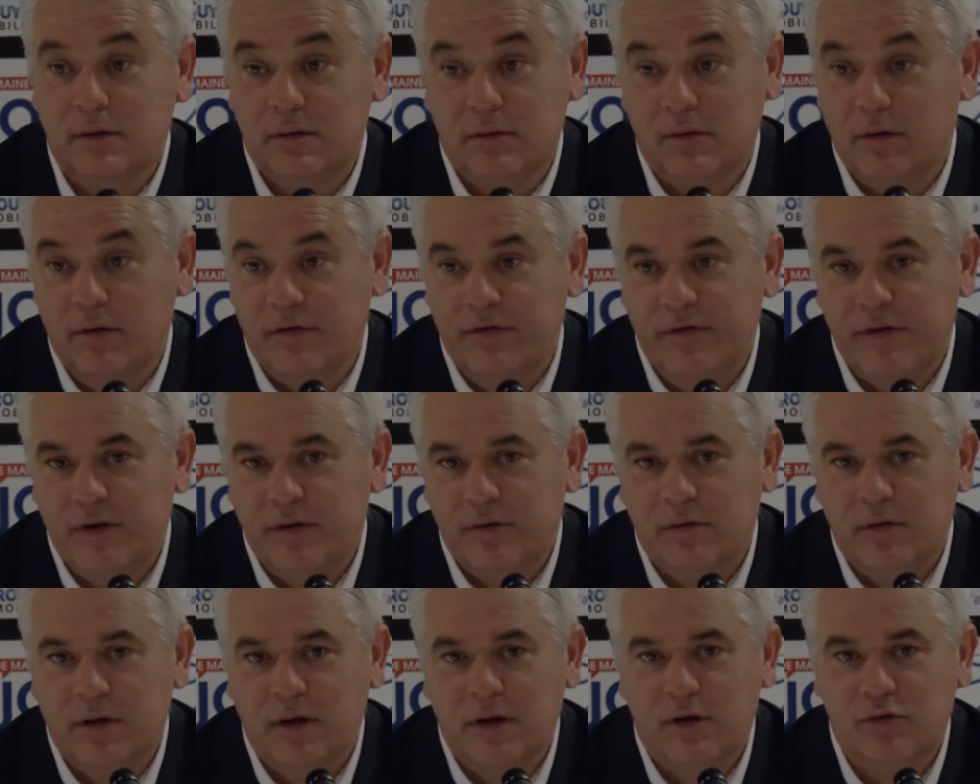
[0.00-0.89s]
Donc en
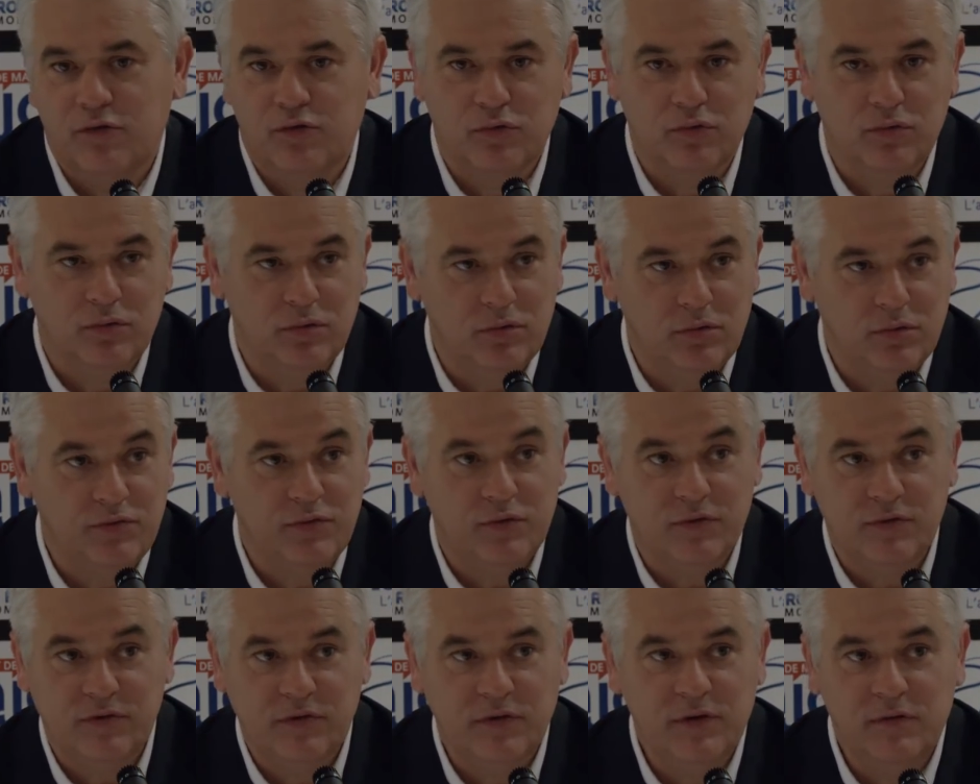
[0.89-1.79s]
fait, on a un jeu
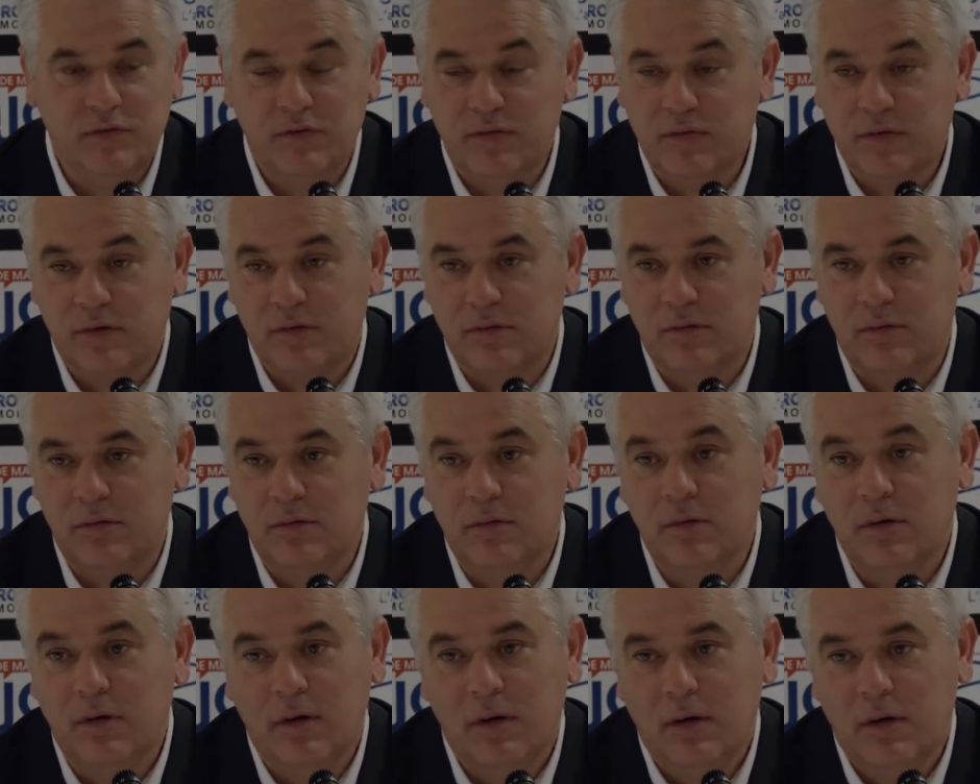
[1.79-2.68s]
offensif que
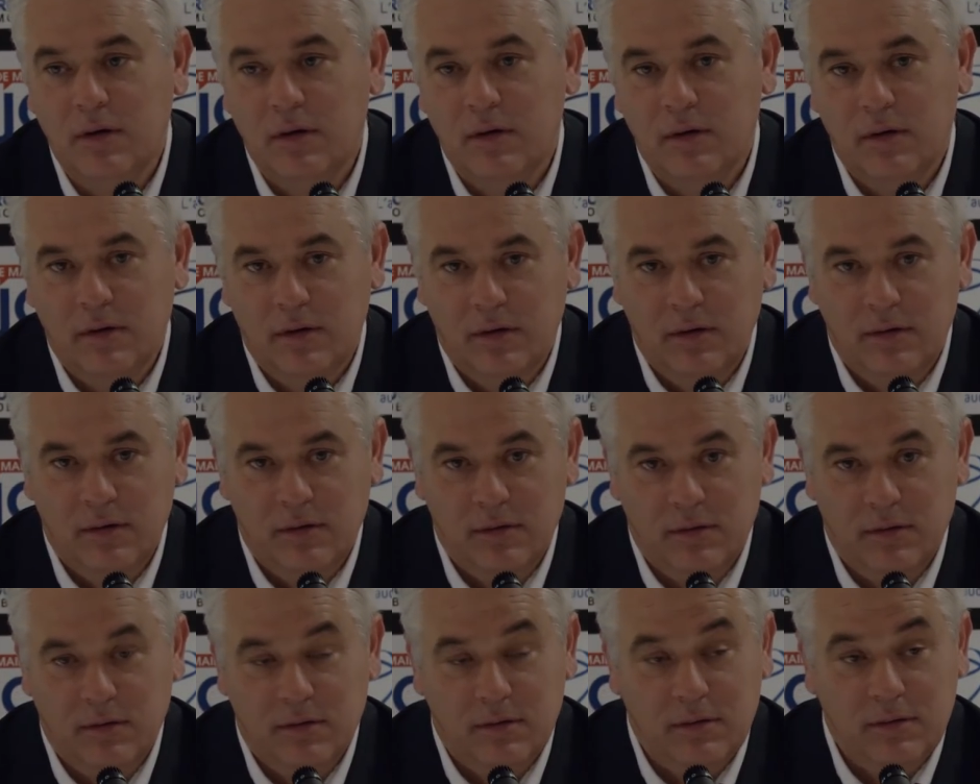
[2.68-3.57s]

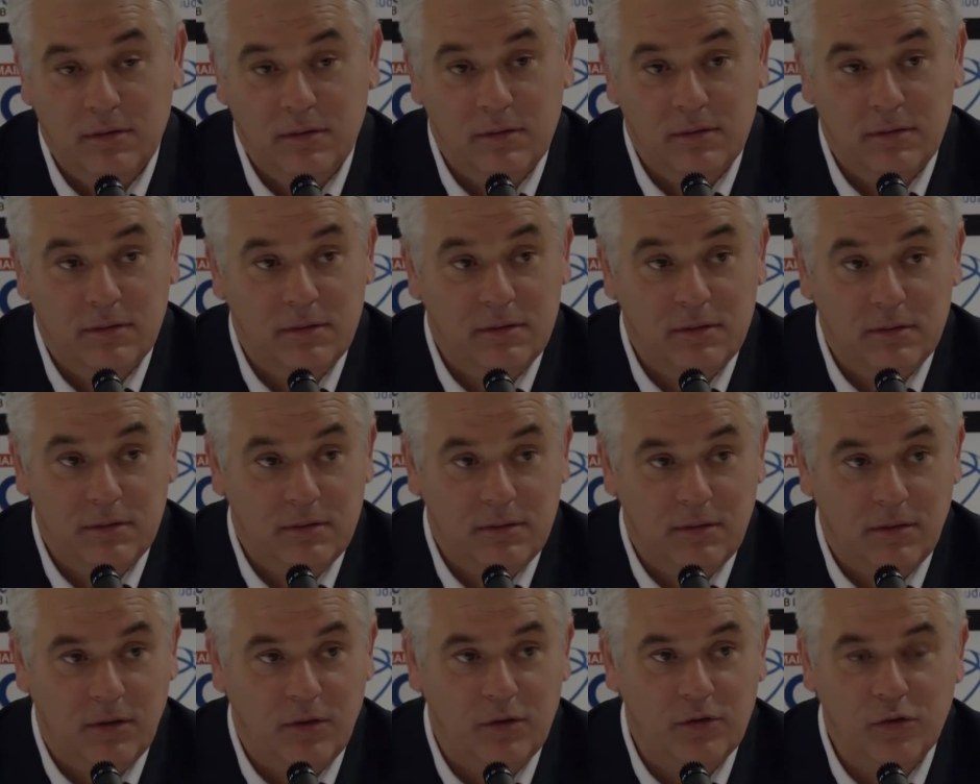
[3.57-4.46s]
euh,
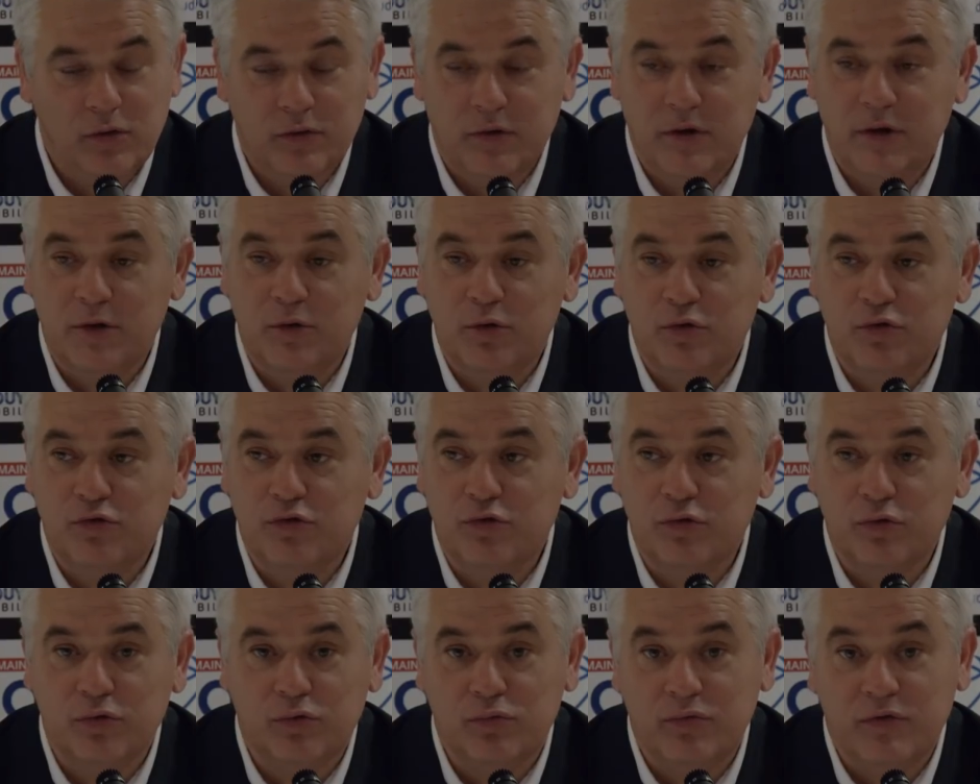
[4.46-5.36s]
orienter notre
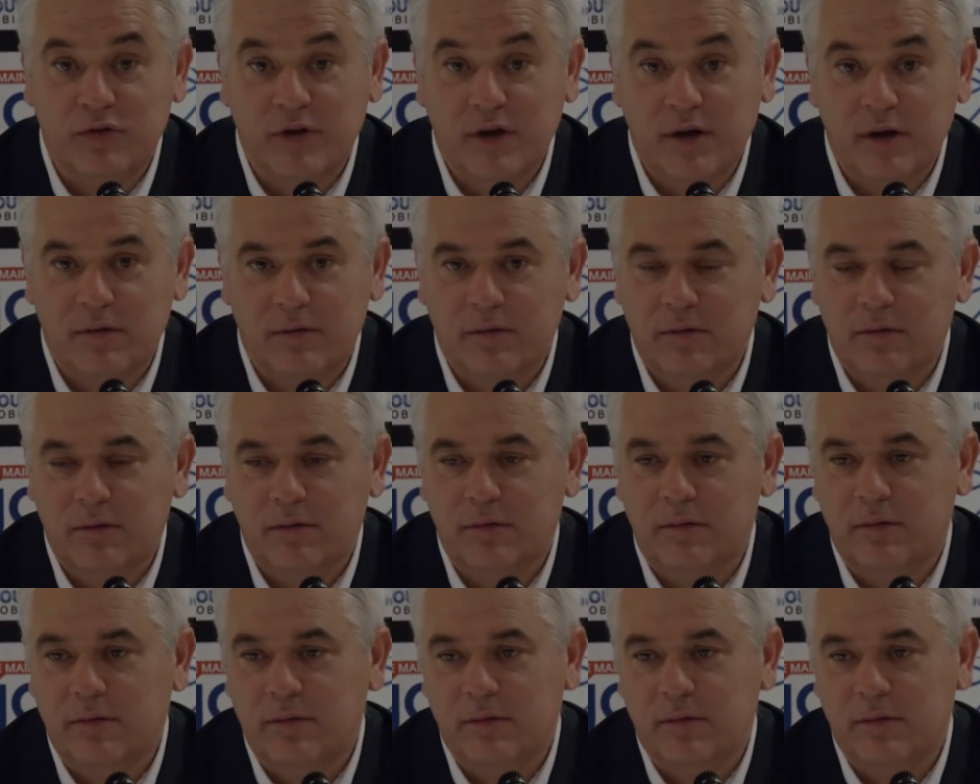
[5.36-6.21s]
jeu, tout ça, on,